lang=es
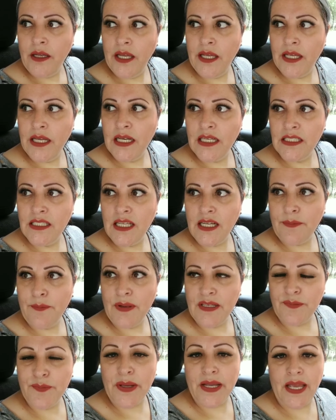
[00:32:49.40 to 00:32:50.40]
ella es la
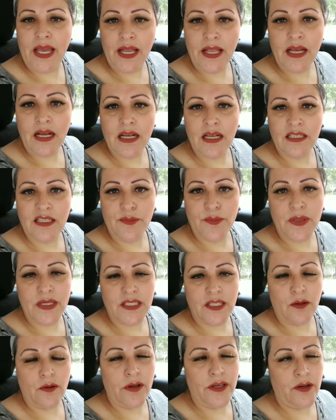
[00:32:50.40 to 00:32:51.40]
más pequeña que siempre
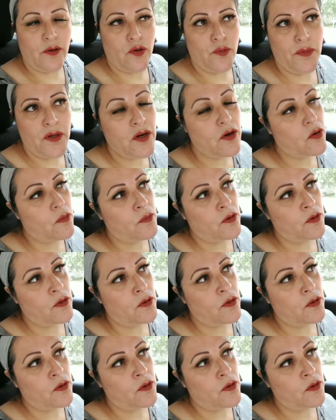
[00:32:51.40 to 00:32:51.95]
ha estado ahí conmigo,